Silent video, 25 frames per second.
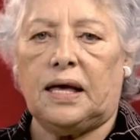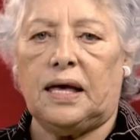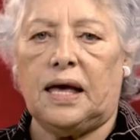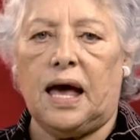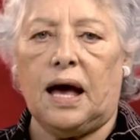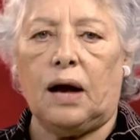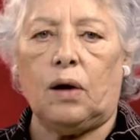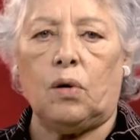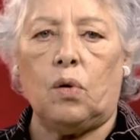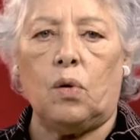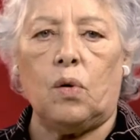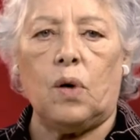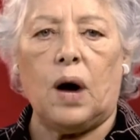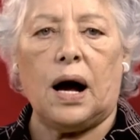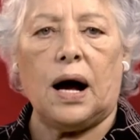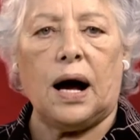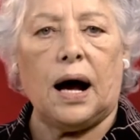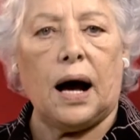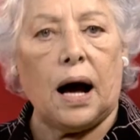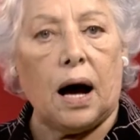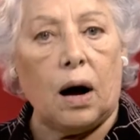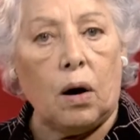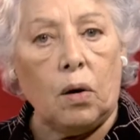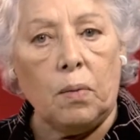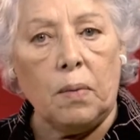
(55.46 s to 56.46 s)
E é com a
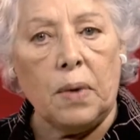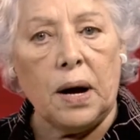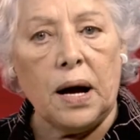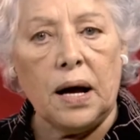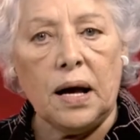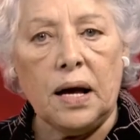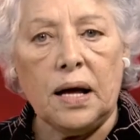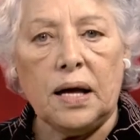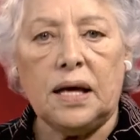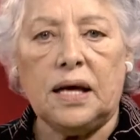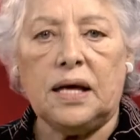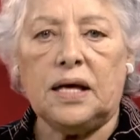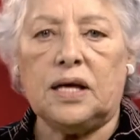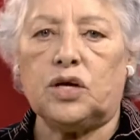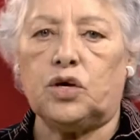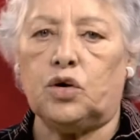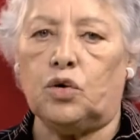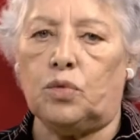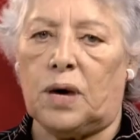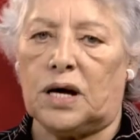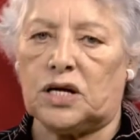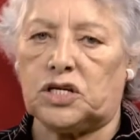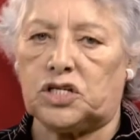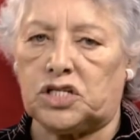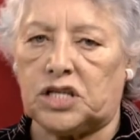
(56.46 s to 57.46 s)
alma
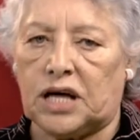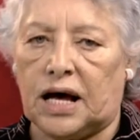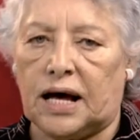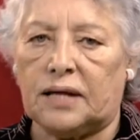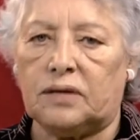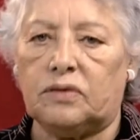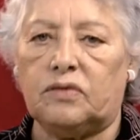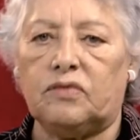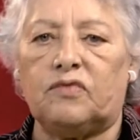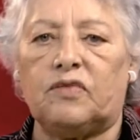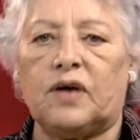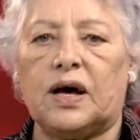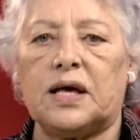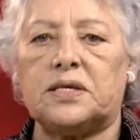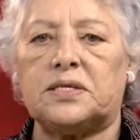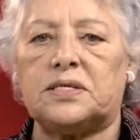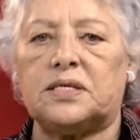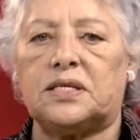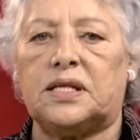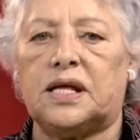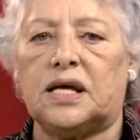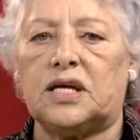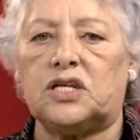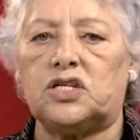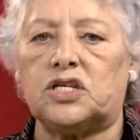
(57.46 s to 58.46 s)
que o Machado vai
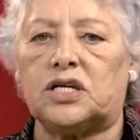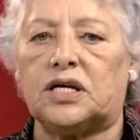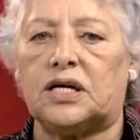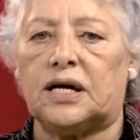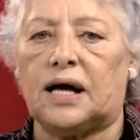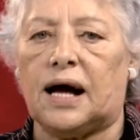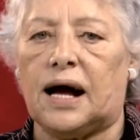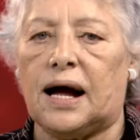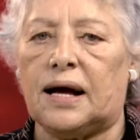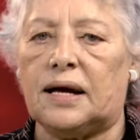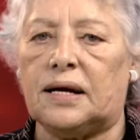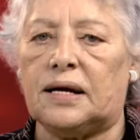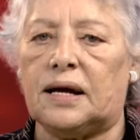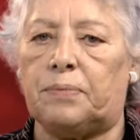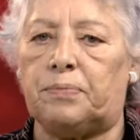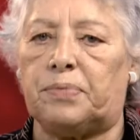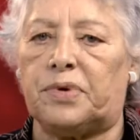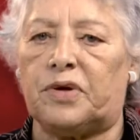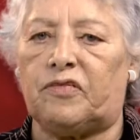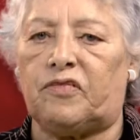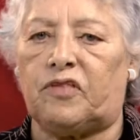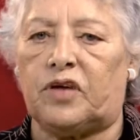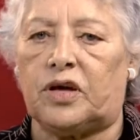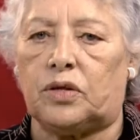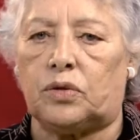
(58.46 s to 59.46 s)
se dedicar na
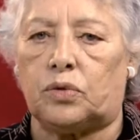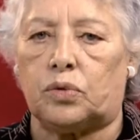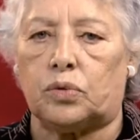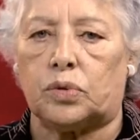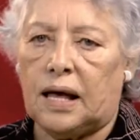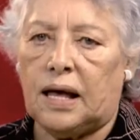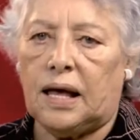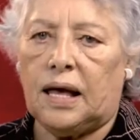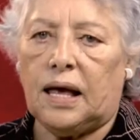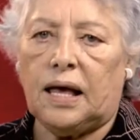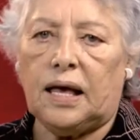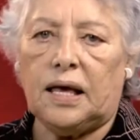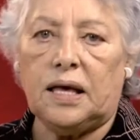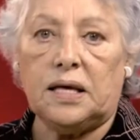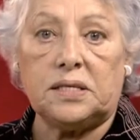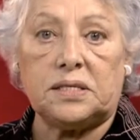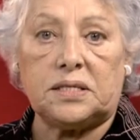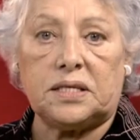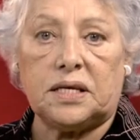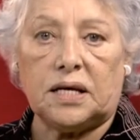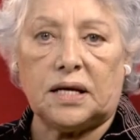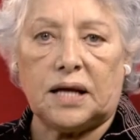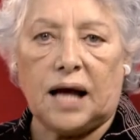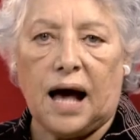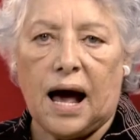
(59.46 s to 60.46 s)
prefeitura e
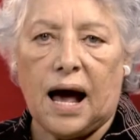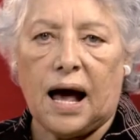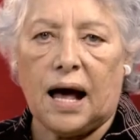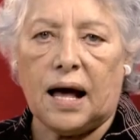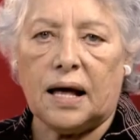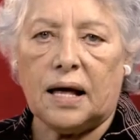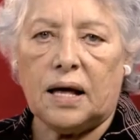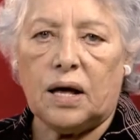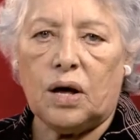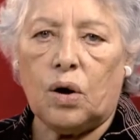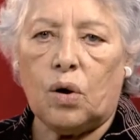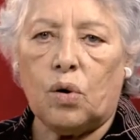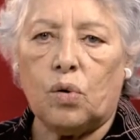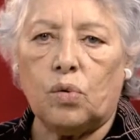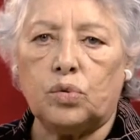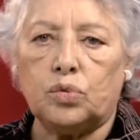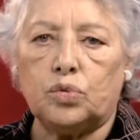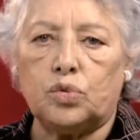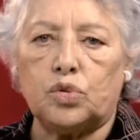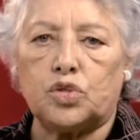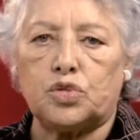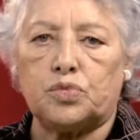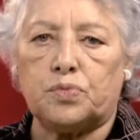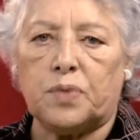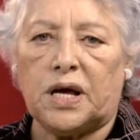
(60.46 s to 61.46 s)
será
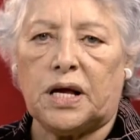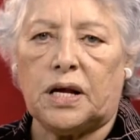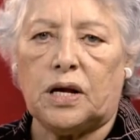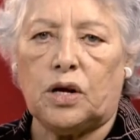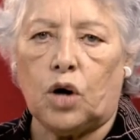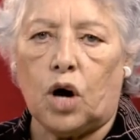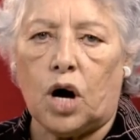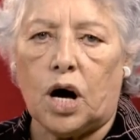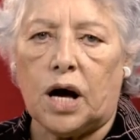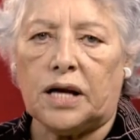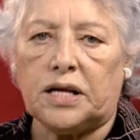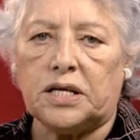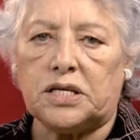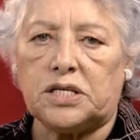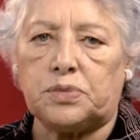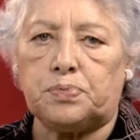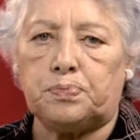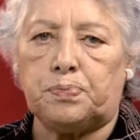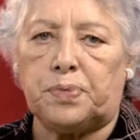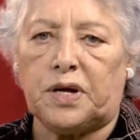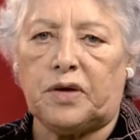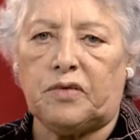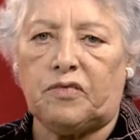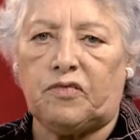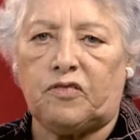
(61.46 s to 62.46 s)
um dos
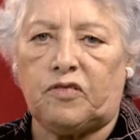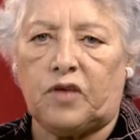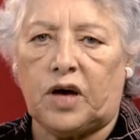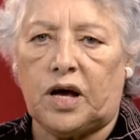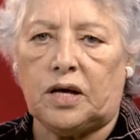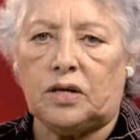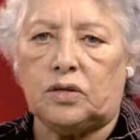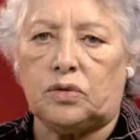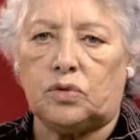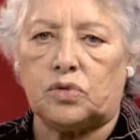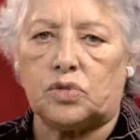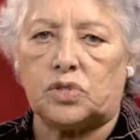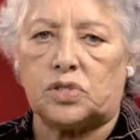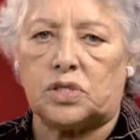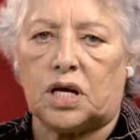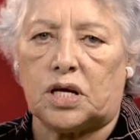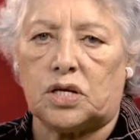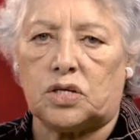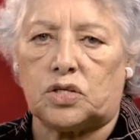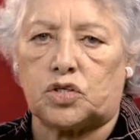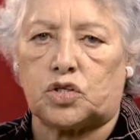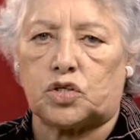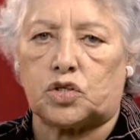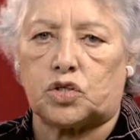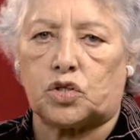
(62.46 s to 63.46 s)
melhores prefeitos da